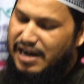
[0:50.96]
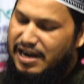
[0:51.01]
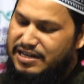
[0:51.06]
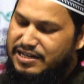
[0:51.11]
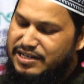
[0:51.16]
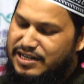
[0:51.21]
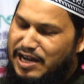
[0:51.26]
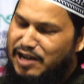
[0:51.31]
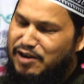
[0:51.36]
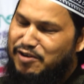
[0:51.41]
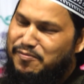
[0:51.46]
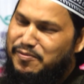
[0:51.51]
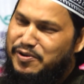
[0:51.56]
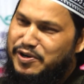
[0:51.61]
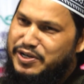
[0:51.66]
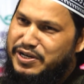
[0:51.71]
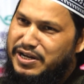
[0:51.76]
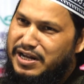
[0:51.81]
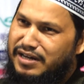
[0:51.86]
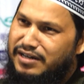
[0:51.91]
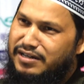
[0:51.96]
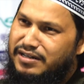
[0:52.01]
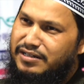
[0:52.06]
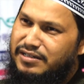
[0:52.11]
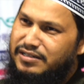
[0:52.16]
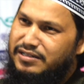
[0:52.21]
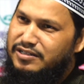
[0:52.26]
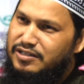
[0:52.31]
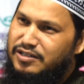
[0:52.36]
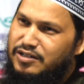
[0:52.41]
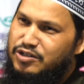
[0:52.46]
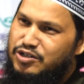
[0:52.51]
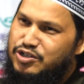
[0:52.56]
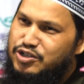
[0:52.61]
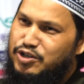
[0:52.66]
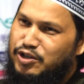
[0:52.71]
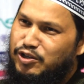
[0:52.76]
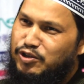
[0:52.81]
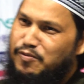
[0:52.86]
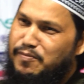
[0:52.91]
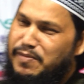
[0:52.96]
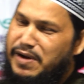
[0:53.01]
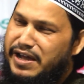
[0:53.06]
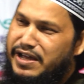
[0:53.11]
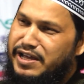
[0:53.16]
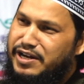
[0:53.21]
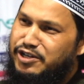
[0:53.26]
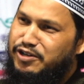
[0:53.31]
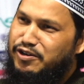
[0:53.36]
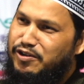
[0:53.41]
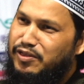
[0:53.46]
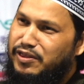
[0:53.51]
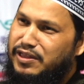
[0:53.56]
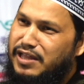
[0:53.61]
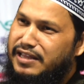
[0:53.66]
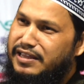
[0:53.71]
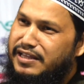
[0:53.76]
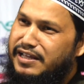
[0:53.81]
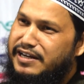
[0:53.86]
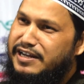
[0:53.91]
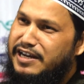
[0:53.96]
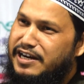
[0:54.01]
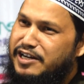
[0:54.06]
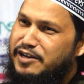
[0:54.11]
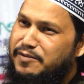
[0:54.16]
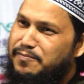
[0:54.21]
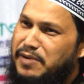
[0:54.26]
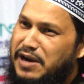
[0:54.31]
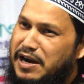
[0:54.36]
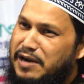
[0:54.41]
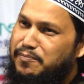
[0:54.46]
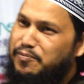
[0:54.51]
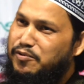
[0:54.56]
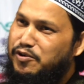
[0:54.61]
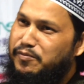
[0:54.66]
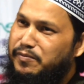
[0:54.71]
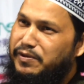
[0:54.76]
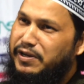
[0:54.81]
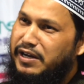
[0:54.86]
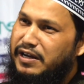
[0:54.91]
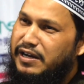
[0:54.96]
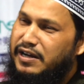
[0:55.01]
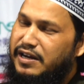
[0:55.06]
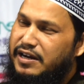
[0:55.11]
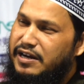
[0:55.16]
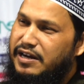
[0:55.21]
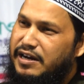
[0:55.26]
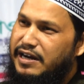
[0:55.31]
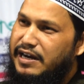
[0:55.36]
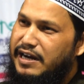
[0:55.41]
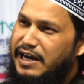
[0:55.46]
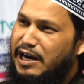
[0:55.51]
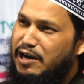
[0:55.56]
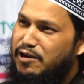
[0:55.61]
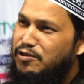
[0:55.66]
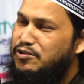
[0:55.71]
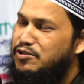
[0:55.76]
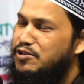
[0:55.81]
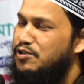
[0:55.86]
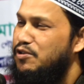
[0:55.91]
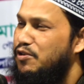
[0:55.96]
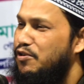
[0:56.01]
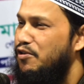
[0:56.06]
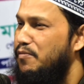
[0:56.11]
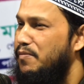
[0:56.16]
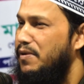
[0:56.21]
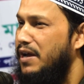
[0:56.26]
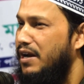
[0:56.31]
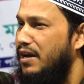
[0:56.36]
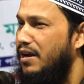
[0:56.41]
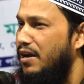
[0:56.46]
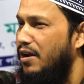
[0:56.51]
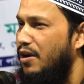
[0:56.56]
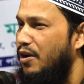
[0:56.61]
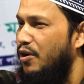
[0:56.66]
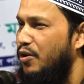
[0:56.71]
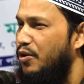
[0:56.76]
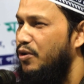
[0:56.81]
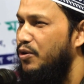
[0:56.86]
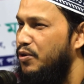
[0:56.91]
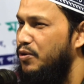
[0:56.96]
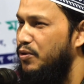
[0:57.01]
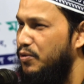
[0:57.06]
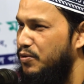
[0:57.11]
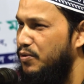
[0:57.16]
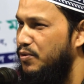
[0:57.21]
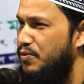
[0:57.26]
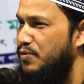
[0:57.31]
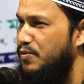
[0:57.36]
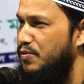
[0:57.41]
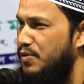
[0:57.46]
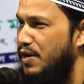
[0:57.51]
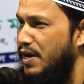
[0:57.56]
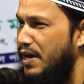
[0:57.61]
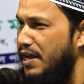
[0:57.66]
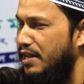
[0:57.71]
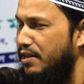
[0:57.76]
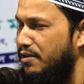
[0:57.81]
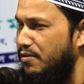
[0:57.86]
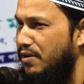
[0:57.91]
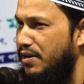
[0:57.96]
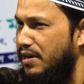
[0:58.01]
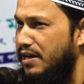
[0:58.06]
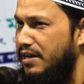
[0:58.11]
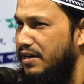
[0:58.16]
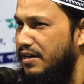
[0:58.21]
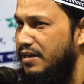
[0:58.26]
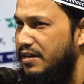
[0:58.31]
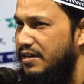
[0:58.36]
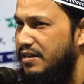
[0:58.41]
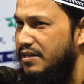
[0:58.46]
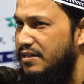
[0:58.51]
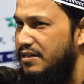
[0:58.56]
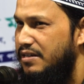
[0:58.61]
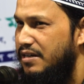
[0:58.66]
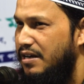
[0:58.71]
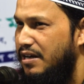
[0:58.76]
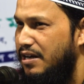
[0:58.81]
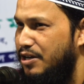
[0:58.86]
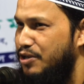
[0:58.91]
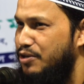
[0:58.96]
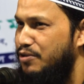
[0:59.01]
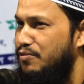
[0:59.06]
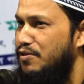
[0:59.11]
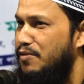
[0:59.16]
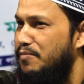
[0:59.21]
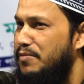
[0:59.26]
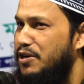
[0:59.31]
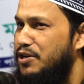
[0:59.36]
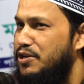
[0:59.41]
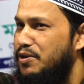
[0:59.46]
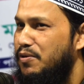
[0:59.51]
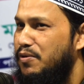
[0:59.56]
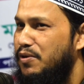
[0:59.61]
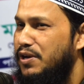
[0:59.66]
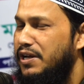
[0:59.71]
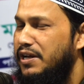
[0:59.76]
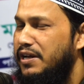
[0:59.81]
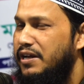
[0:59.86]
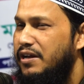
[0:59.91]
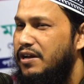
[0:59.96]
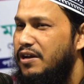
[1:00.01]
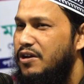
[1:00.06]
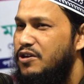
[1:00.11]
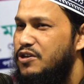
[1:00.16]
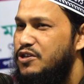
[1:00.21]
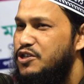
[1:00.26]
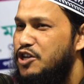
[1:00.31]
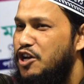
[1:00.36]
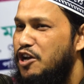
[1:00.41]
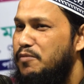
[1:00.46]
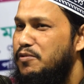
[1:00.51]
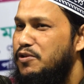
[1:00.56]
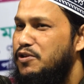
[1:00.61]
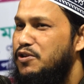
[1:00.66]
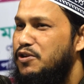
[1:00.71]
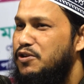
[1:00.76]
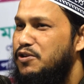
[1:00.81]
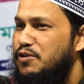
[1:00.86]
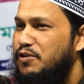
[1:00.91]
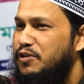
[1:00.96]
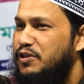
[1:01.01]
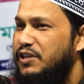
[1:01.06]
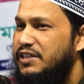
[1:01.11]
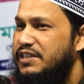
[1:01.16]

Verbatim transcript: আসার ও বসার শত মায়ের সন্তানদেরকে একটি প্ল্যাটফর্মে একত্রিত হবার সুযোগটুকু নায়ত করলেন আর আসুন আমরা সকলে সর্বোচ্চ শক্তি